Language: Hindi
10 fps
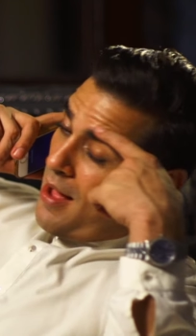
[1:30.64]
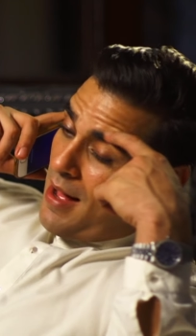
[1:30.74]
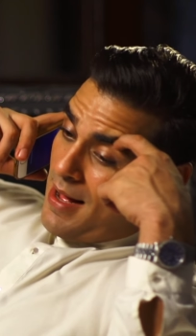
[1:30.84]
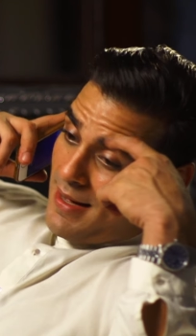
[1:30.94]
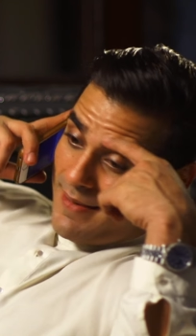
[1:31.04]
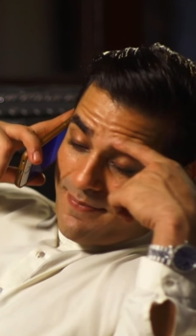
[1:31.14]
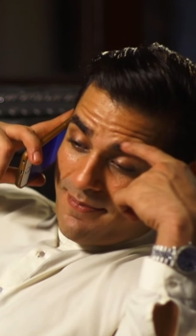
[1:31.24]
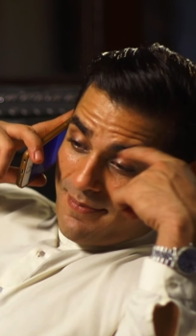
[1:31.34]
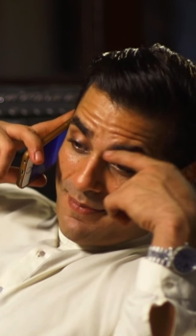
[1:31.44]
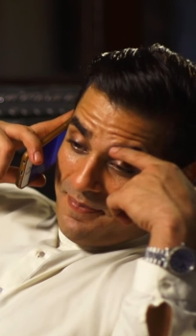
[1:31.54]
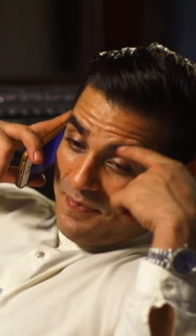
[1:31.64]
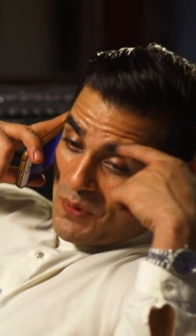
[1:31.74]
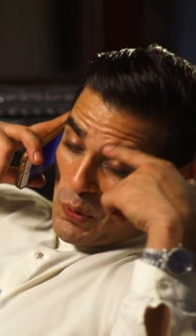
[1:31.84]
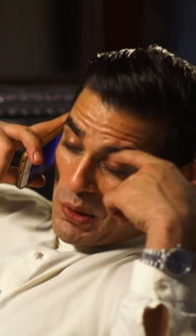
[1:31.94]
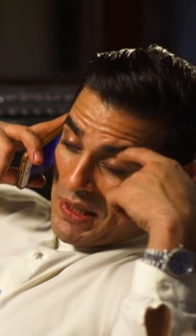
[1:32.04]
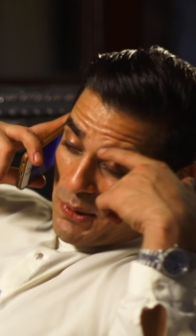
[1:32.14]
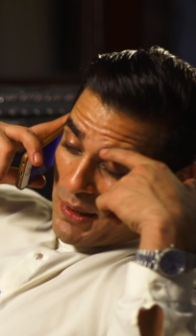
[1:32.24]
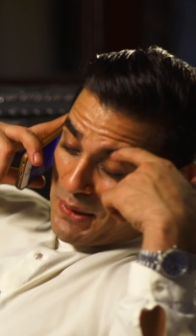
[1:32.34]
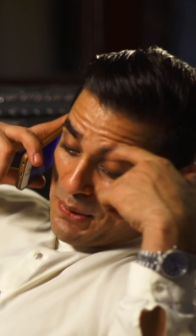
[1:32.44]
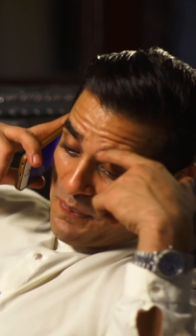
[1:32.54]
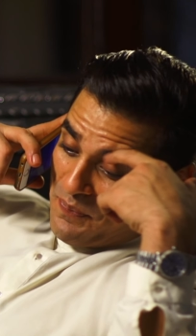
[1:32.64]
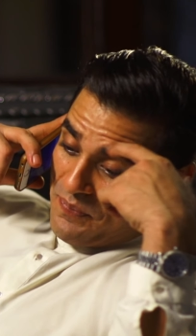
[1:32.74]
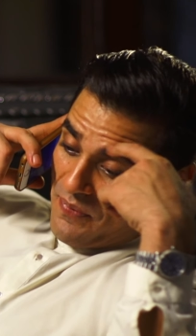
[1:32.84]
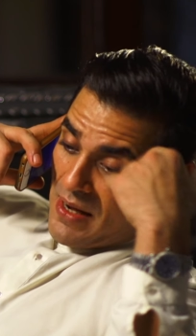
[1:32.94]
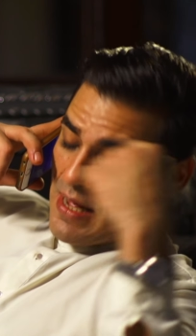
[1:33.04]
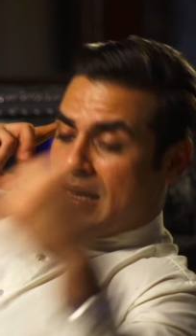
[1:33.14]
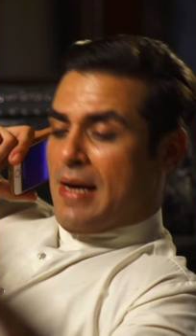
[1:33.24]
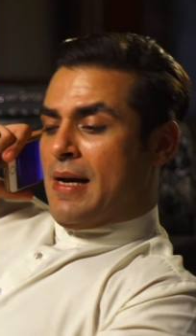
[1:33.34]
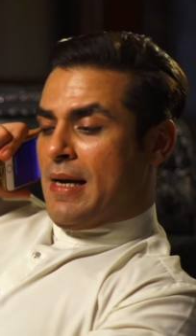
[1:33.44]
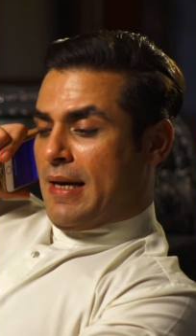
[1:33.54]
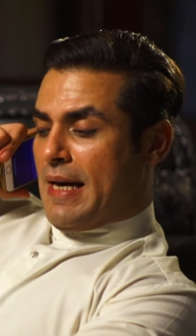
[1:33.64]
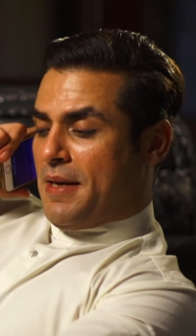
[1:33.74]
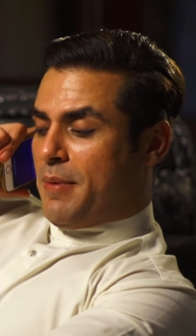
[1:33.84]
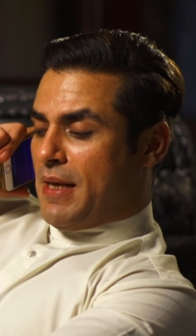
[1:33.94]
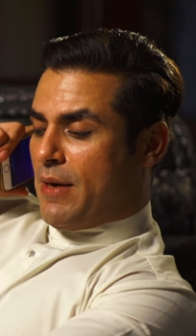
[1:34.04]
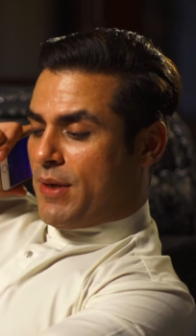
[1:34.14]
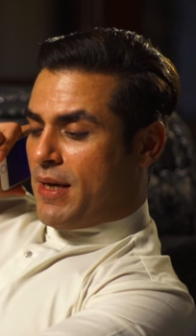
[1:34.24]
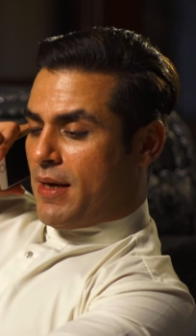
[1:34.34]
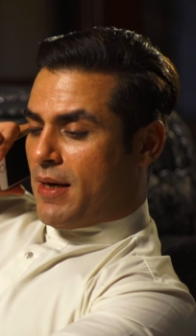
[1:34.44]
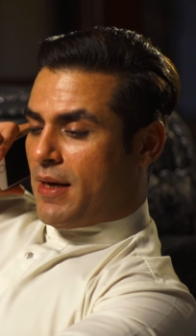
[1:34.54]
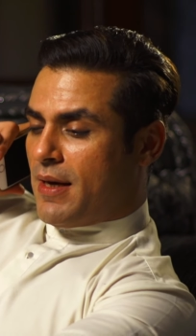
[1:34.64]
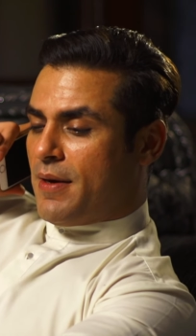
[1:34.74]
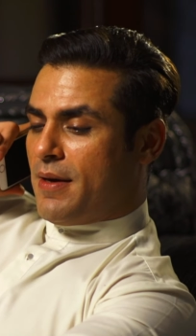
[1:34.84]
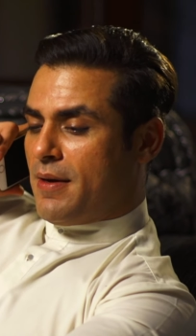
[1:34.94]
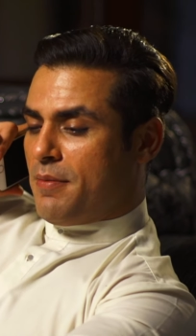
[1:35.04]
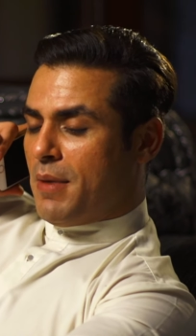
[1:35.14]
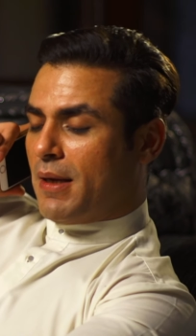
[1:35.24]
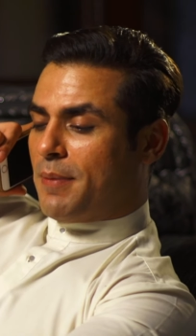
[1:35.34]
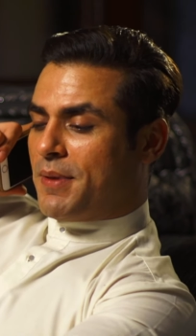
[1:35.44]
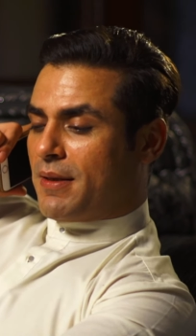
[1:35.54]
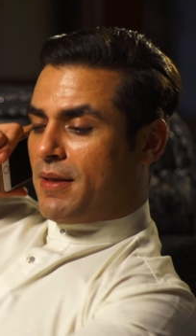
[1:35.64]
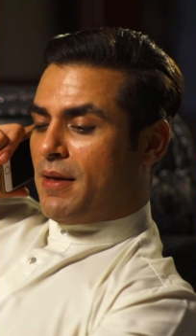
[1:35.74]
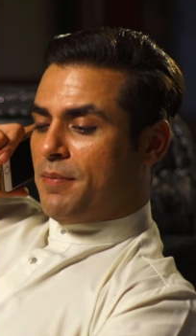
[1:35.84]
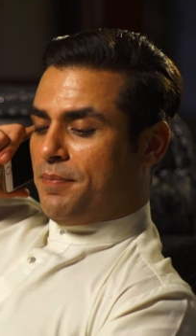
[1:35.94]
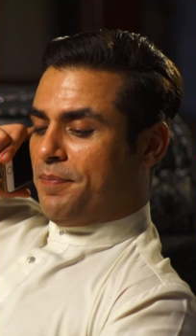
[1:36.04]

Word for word: हाँ रोता तो, तो नहीं हूँ खैर ये बताओ कि मिल कब सकते हैं